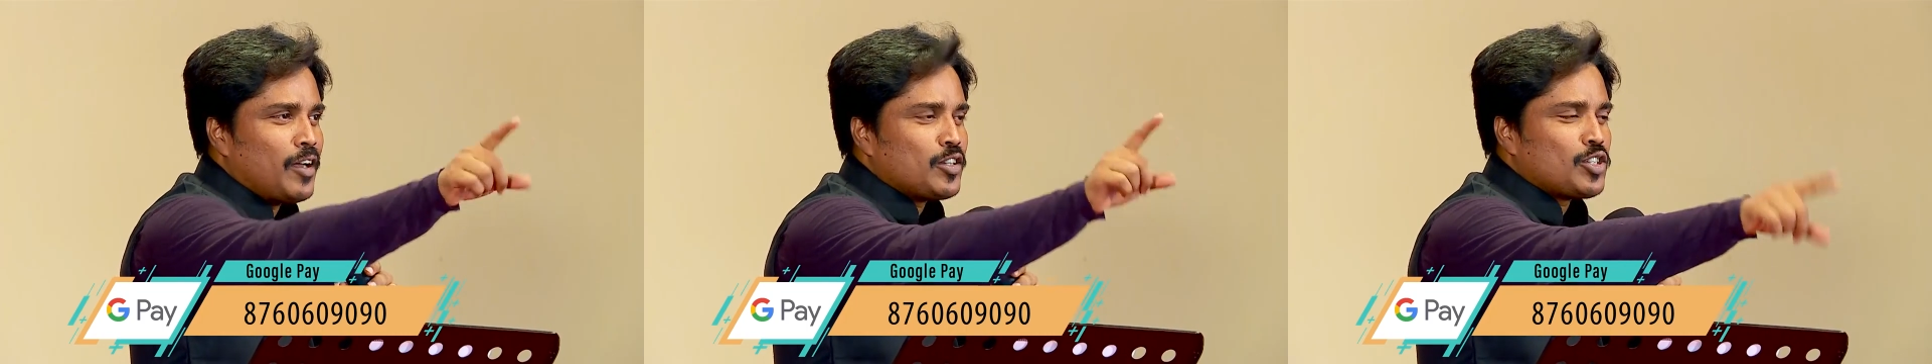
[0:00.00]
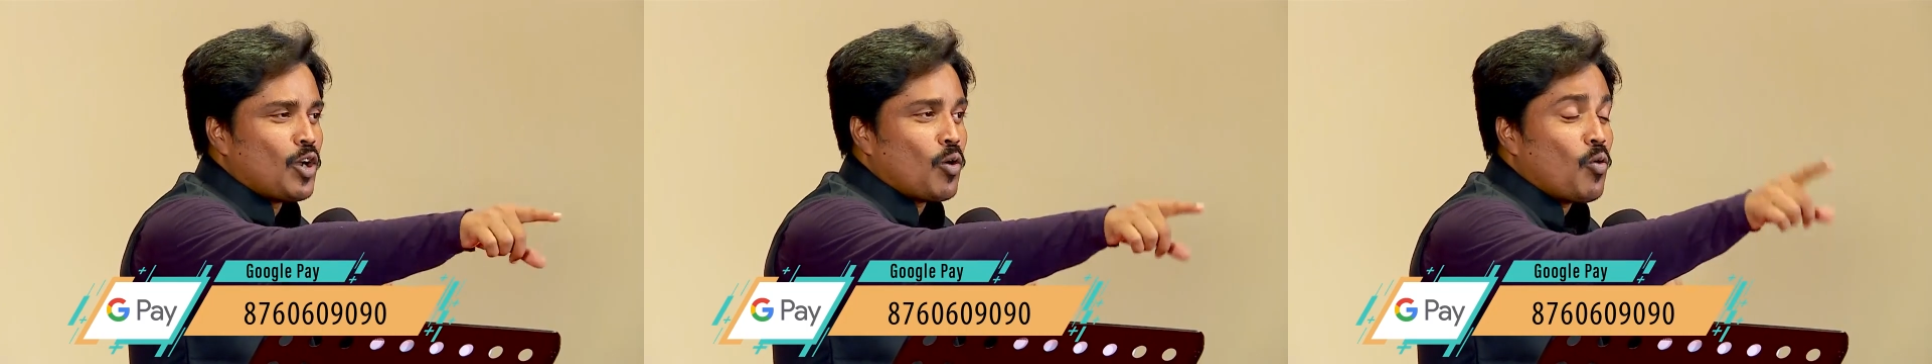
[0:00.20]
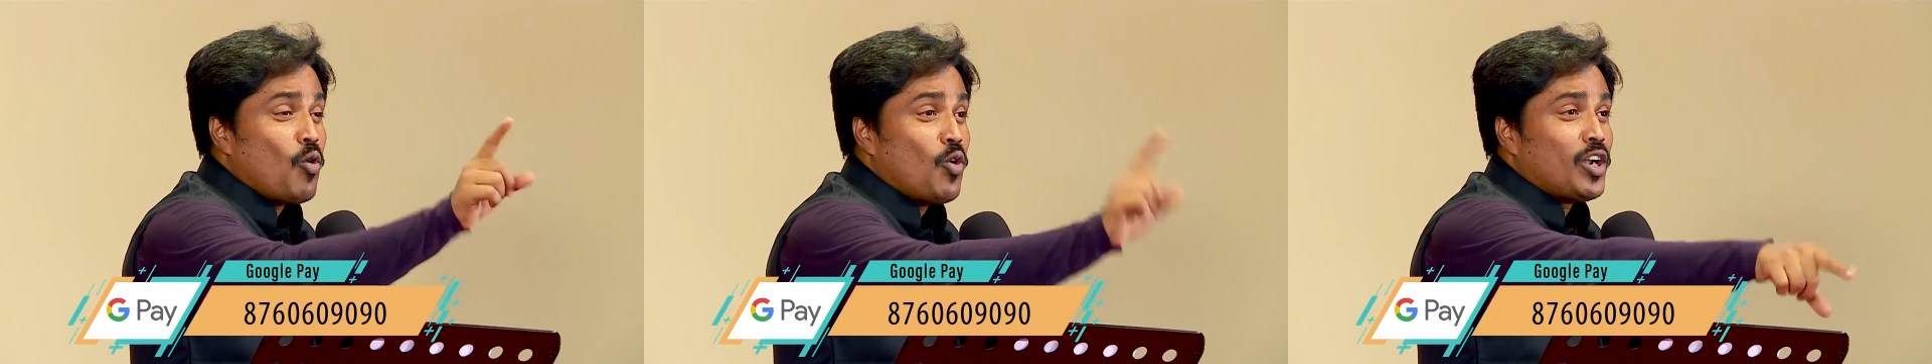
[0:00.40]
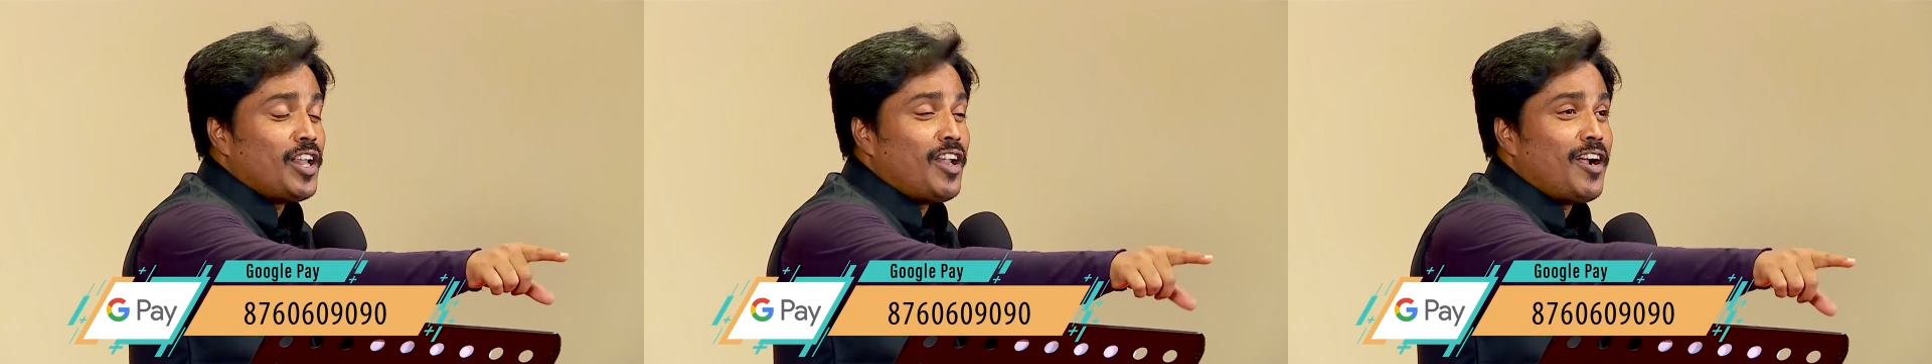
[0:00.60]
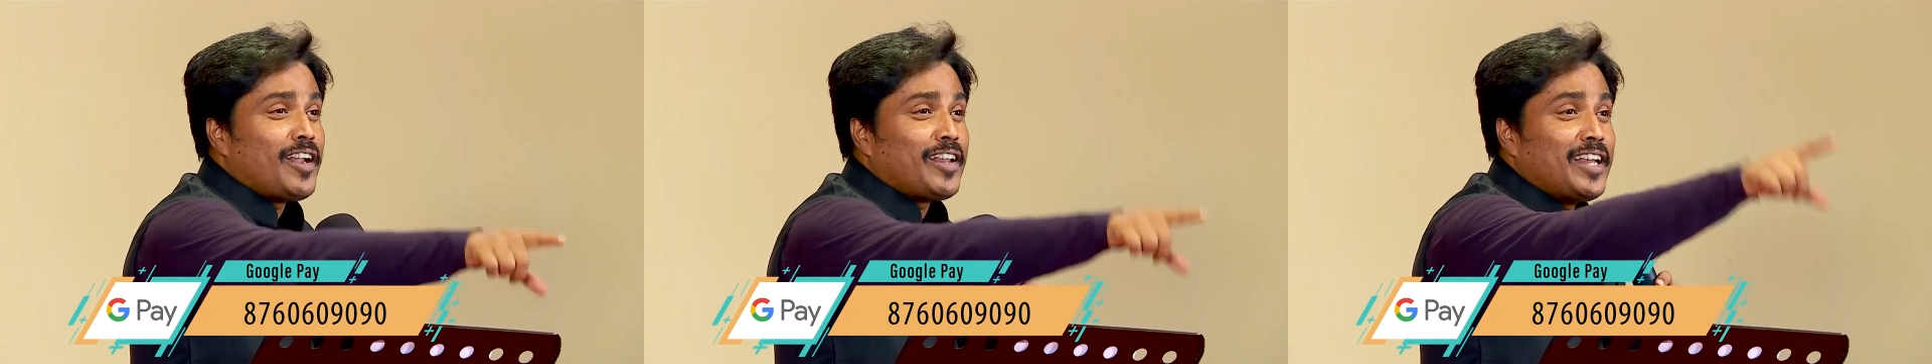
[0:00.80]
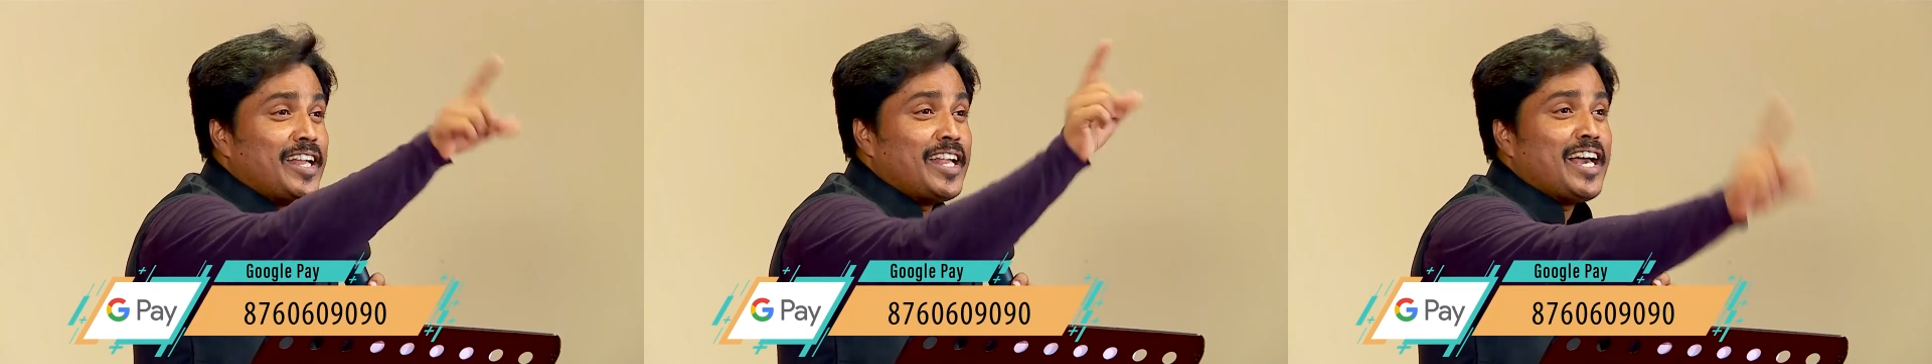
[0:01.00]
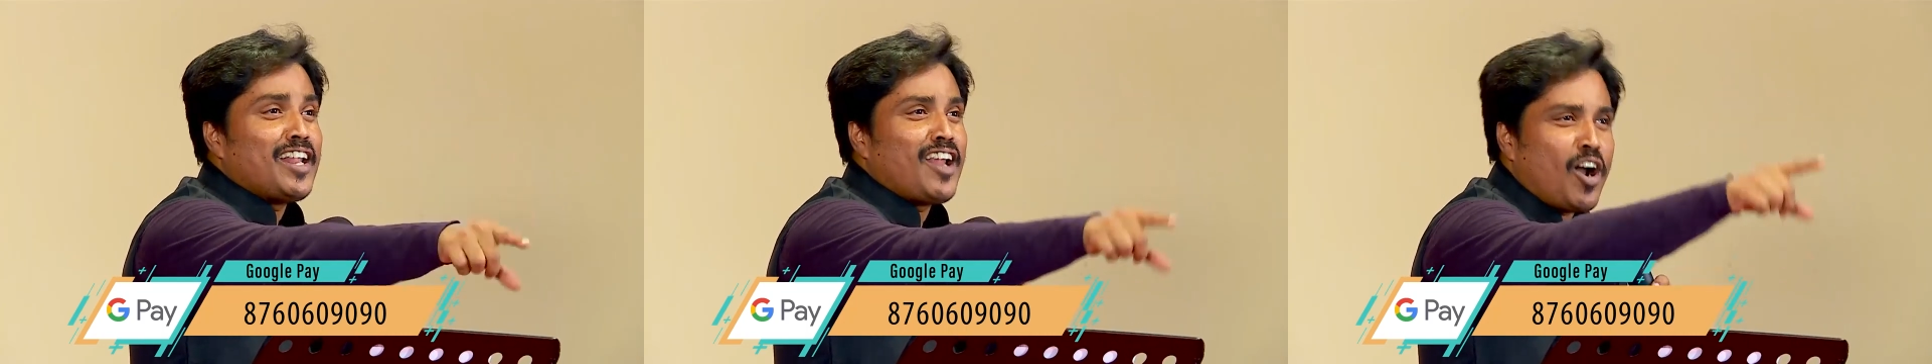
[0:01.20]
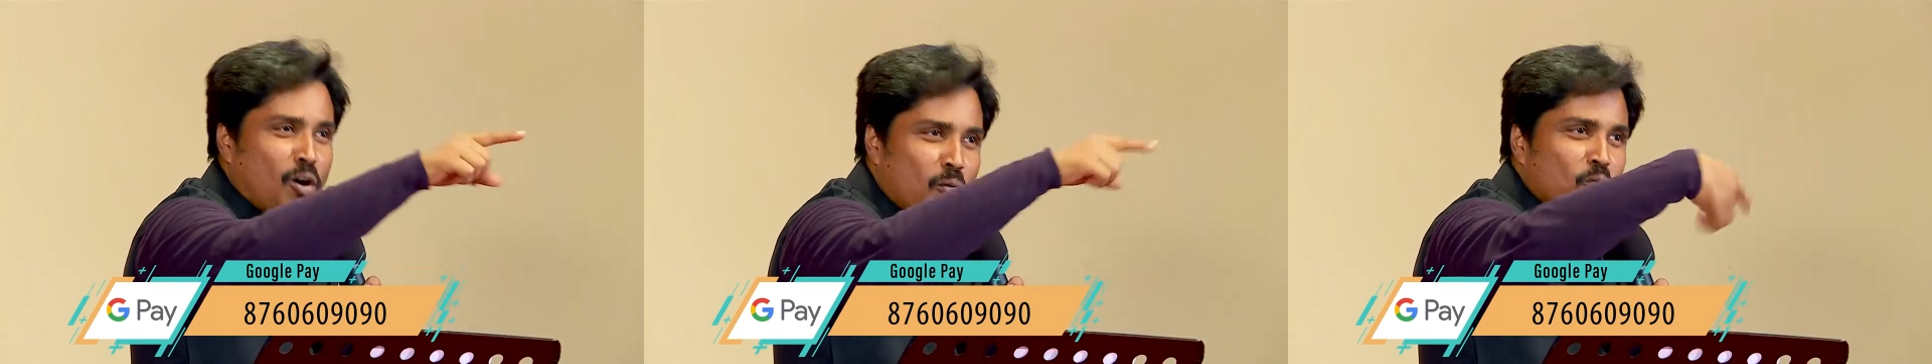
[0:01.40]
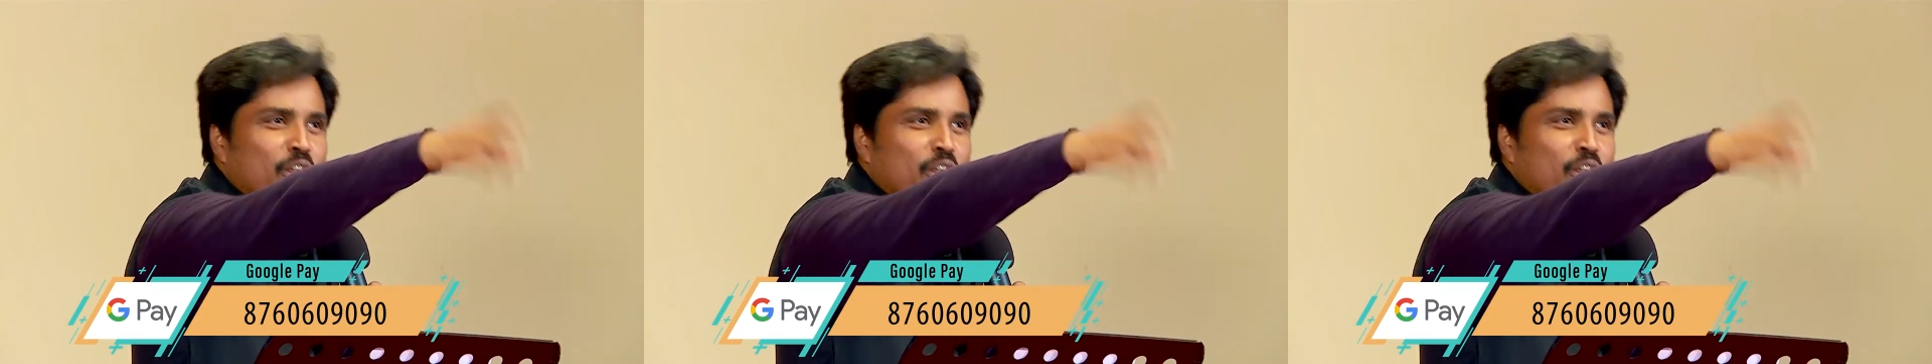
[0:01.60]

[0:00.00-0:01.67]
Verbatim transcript: சொன்னால் கோணலானதை நேராக்க